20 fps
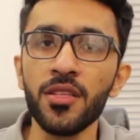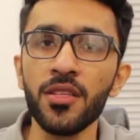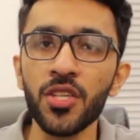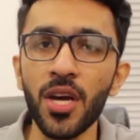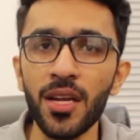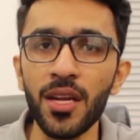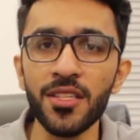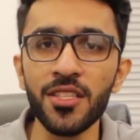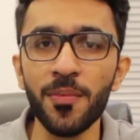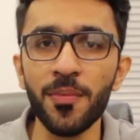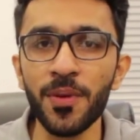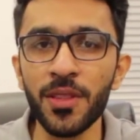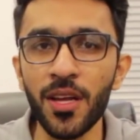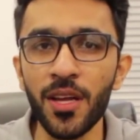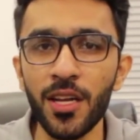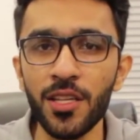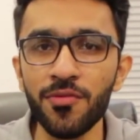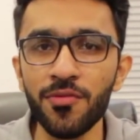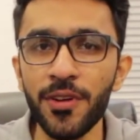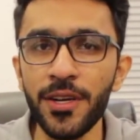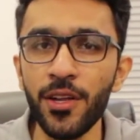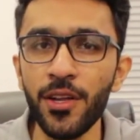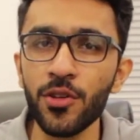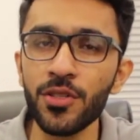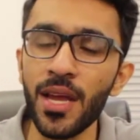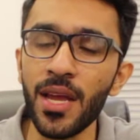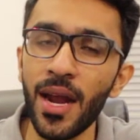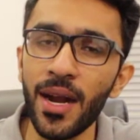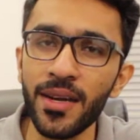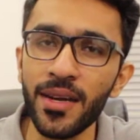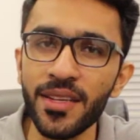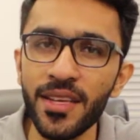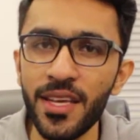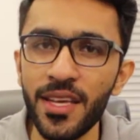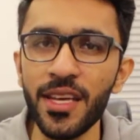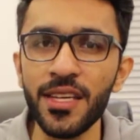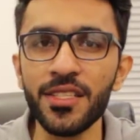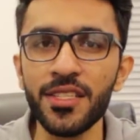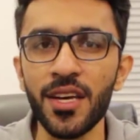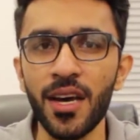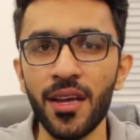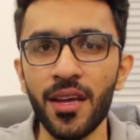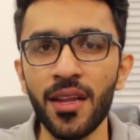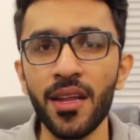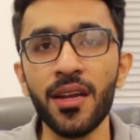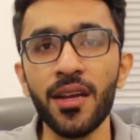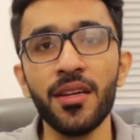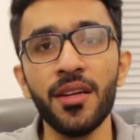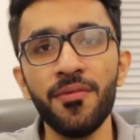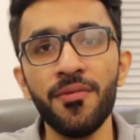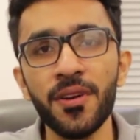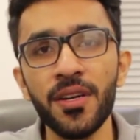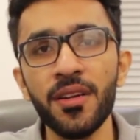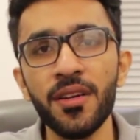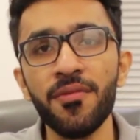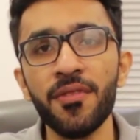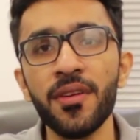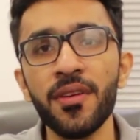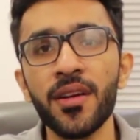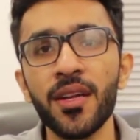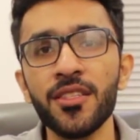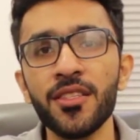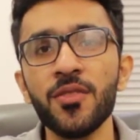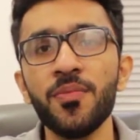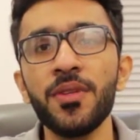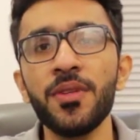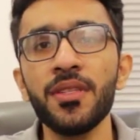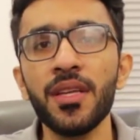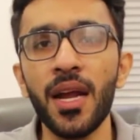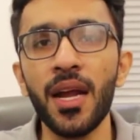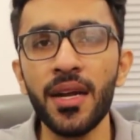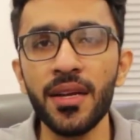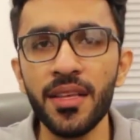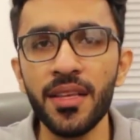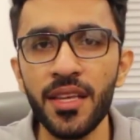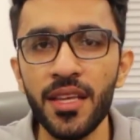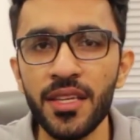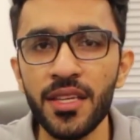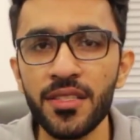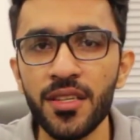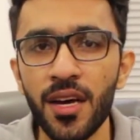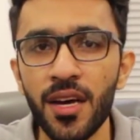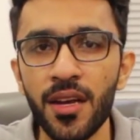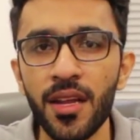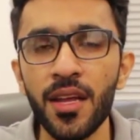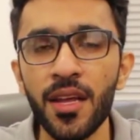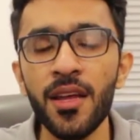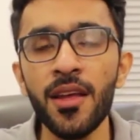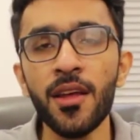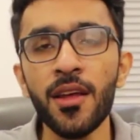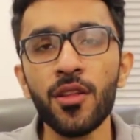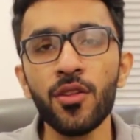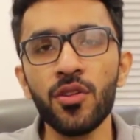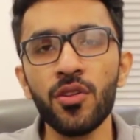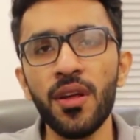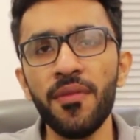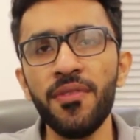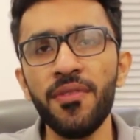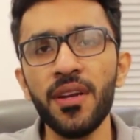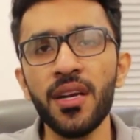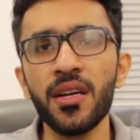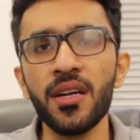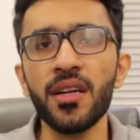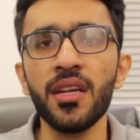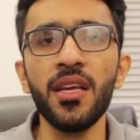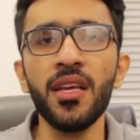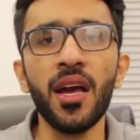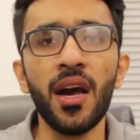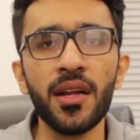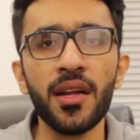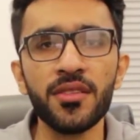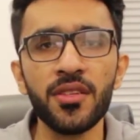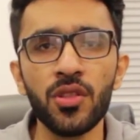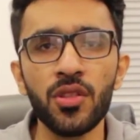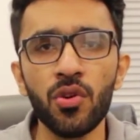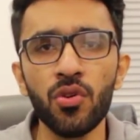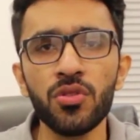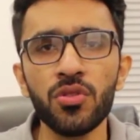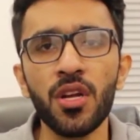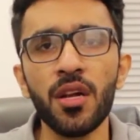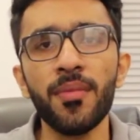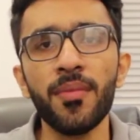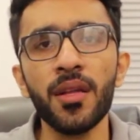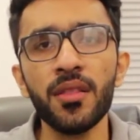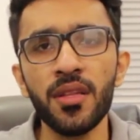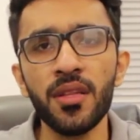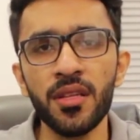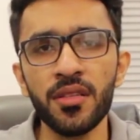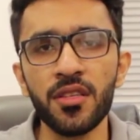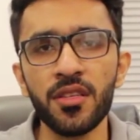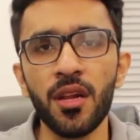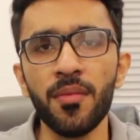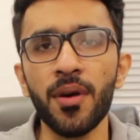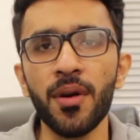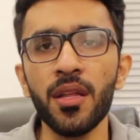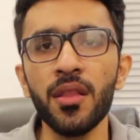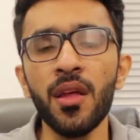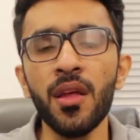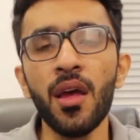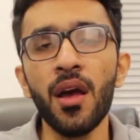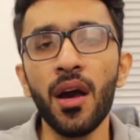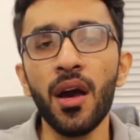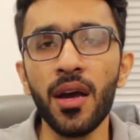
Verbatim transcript: 40 से 45 वीडियोस ऐड किए जा रहे हैं डिफरेंट डिफरेंट रेसिपीज ऐड किए जा रहे हैं तो डेफिनेटली आज से दो साल बाद तीन साल बाद